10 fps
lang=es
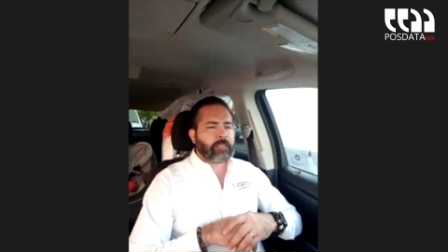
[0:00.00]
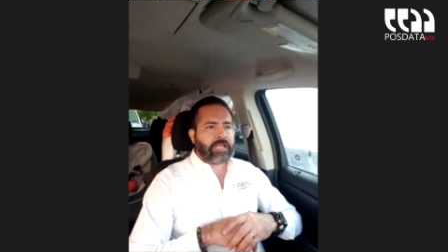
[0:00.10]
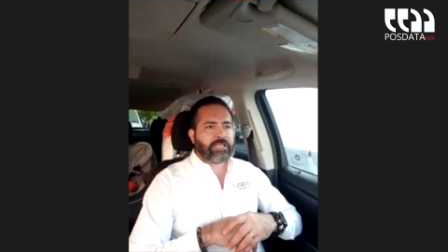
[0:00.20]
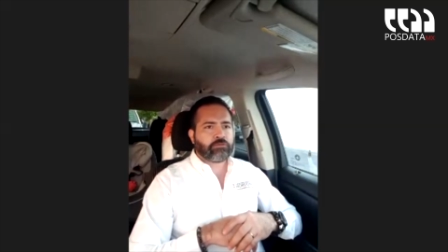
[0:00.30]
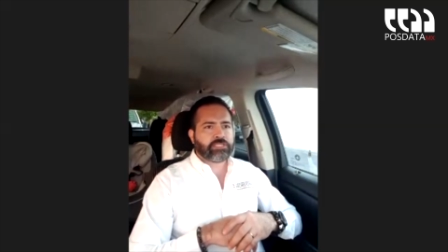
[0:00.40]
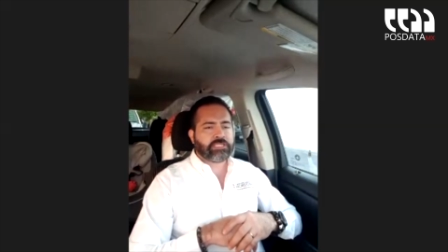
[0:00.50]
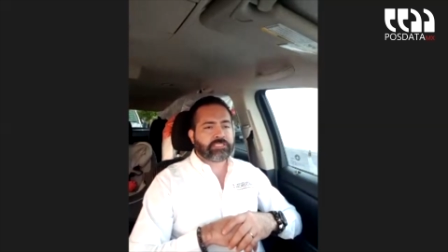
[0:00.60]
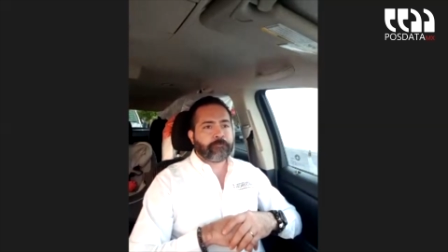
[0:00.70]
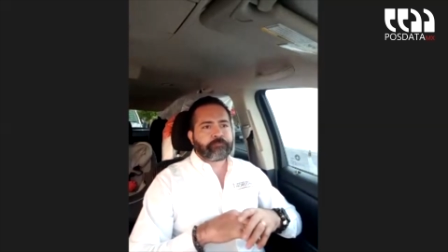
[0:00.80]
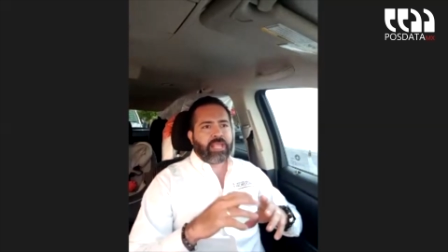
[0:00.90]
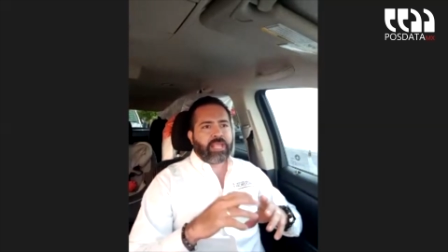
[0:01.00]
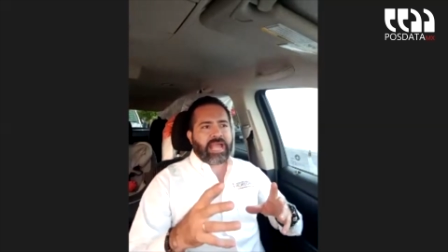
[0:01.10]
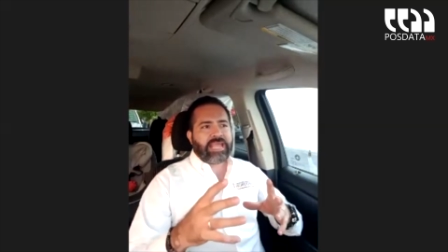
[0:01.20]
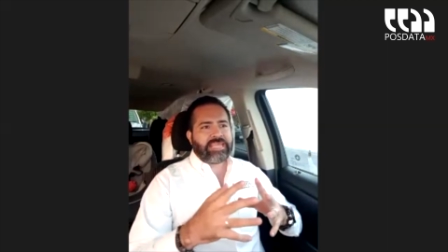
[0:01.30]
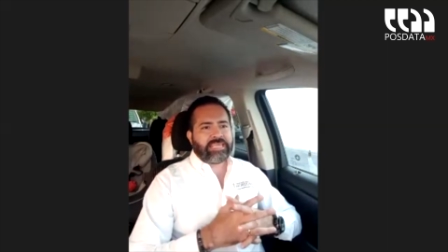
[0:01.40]
Entonces,
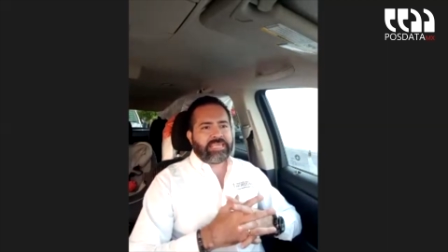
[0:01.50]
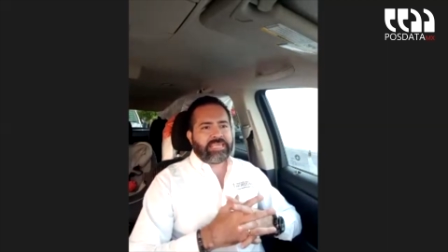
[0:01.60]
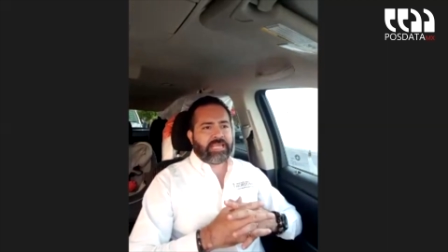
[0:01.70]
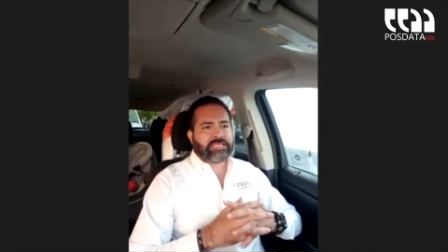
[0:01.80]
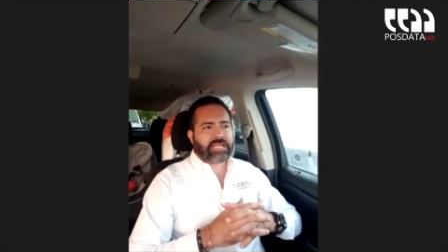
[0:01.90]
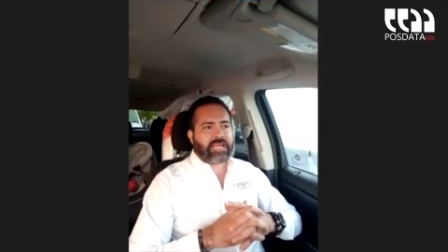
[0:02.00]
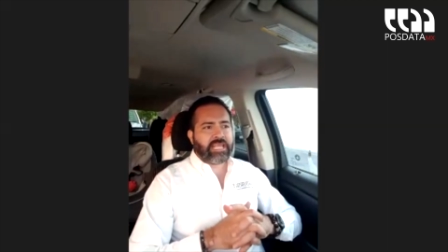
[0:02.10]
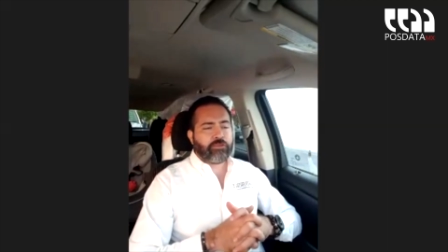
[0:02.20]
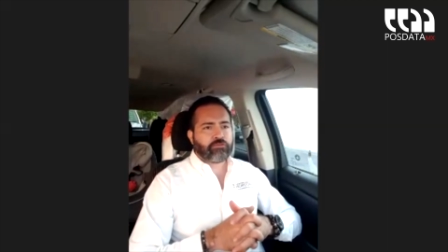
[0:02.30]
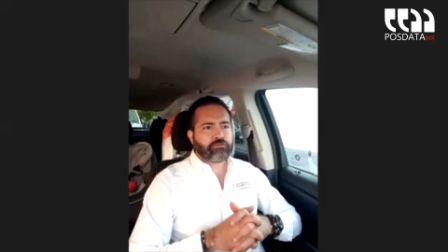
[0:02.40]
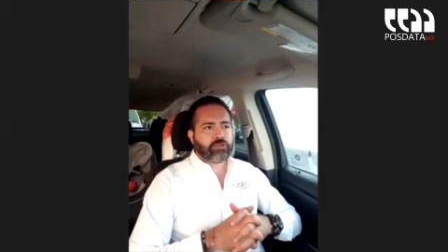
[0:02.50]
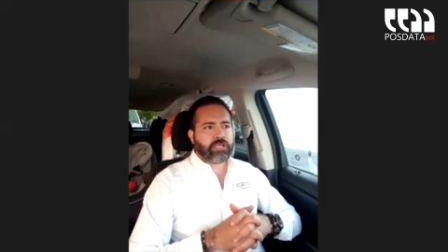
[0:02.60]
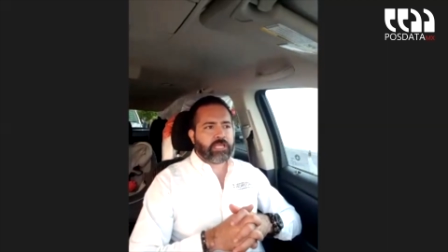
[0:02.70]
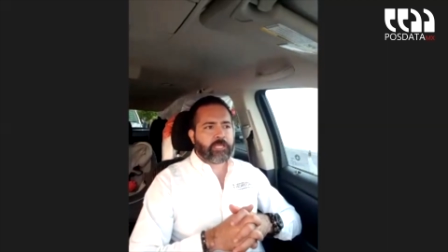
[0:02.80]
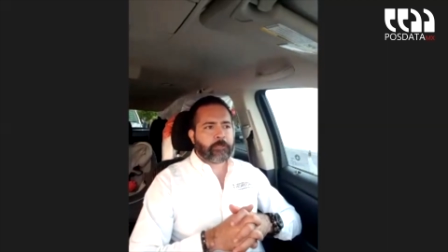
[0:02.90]
ahí están ellos,
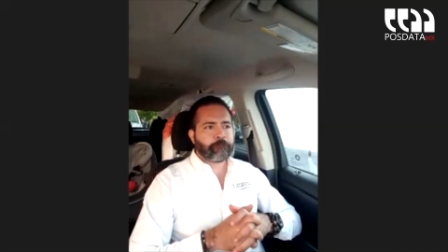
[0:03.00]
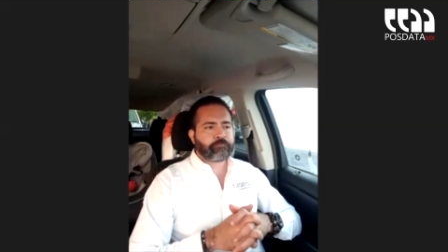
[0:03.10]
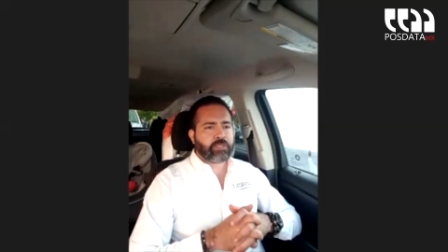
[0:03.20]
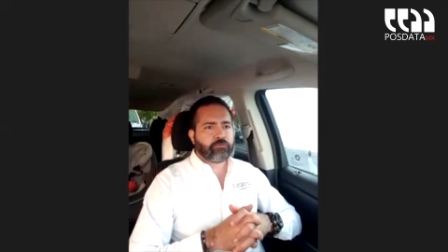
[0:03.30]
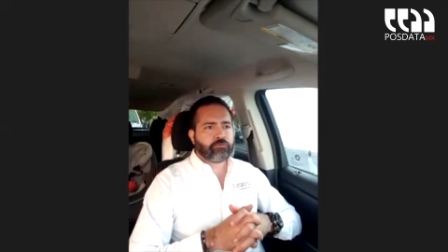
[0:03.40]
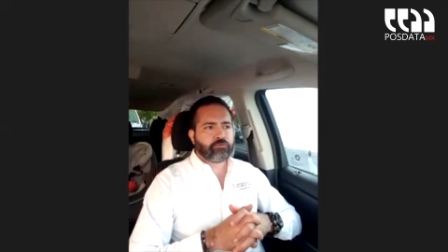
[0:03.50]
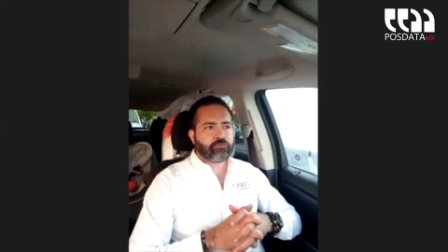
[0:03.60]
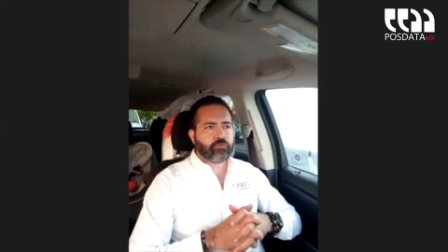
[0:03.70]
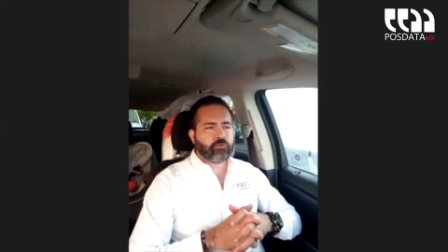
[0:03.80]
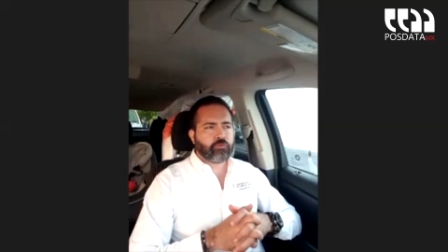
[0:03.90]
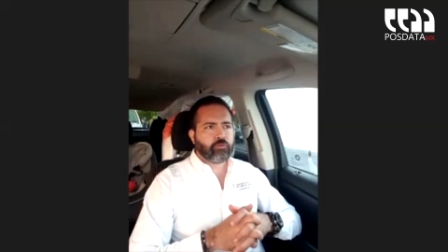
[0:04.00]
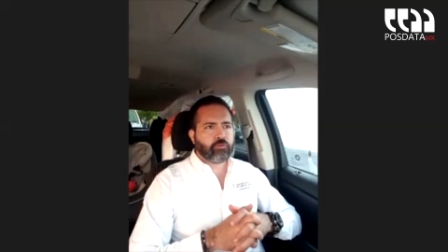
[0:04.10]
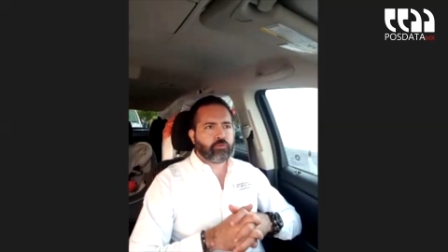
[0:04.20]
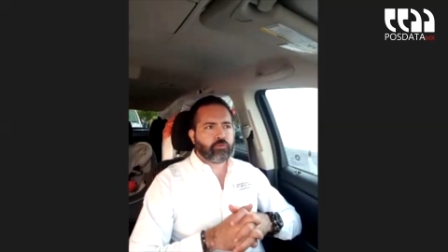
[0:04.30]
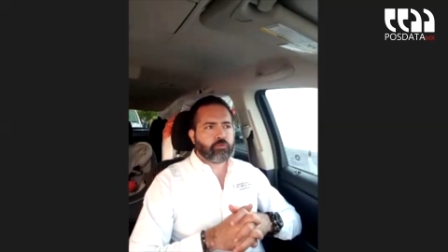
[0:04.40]
eh,
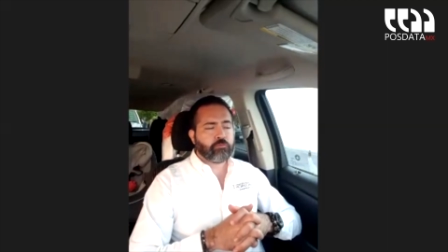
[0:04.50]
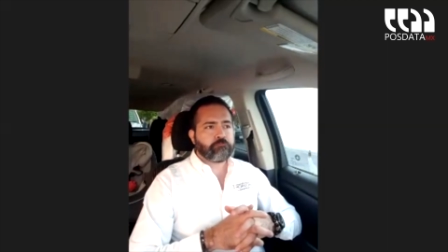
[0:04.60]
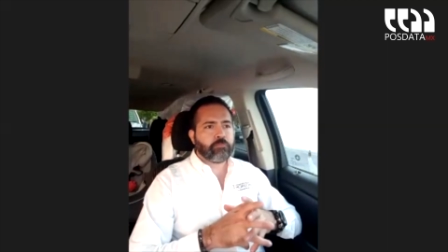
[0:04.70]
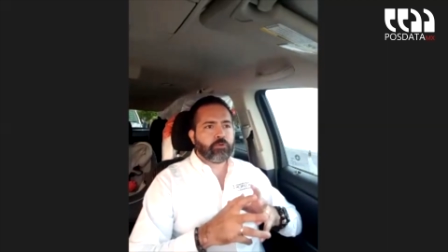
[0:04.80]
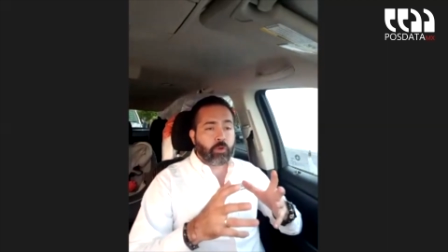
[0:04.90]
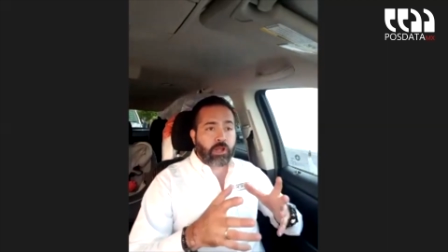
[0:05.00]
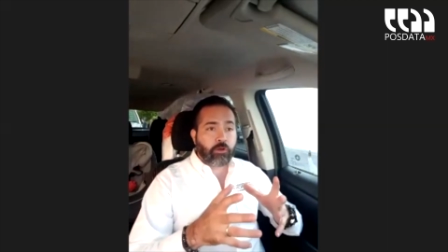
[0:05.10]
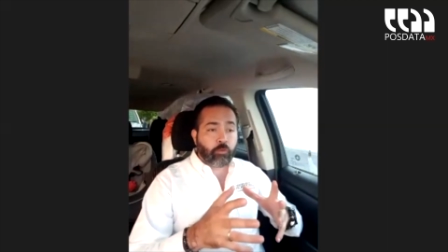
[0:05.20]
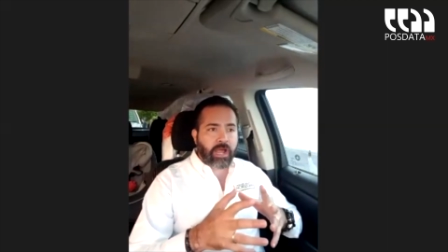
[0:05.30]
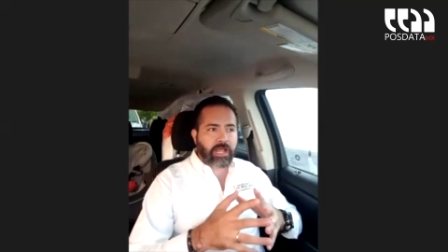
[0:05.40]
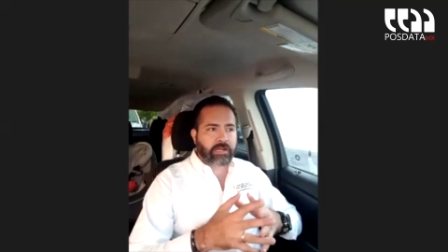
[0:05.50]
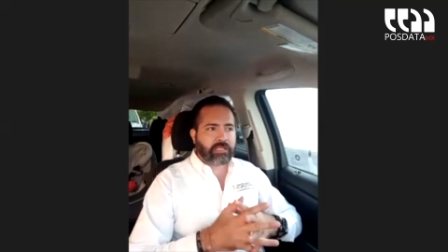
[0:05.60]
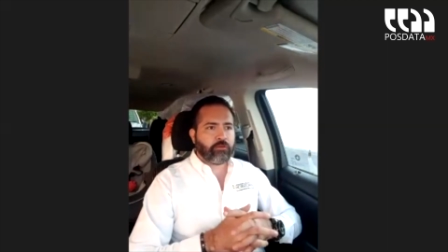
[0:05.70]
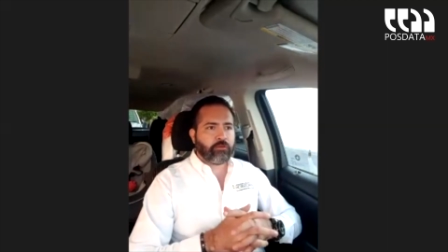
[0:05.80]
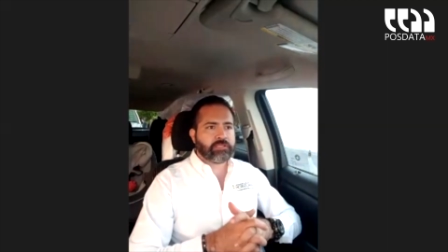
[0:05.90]
su, el lugar
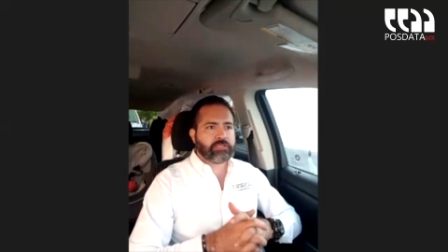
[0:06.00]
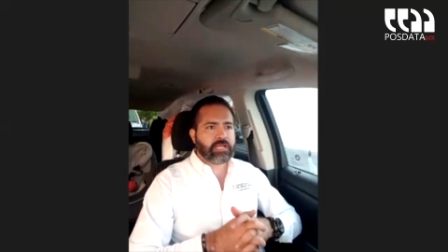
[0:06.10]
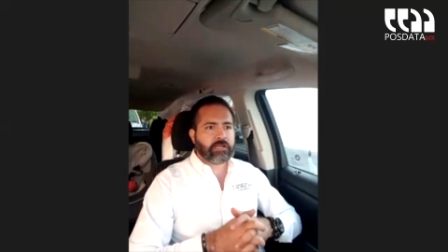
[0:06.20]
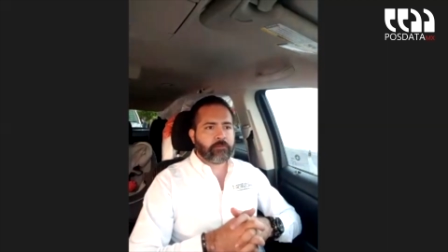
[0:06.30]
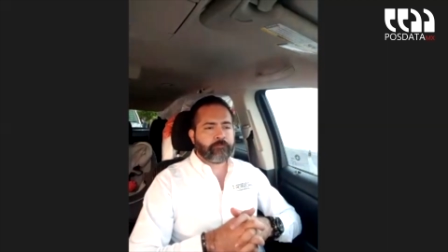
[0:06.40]
en donde están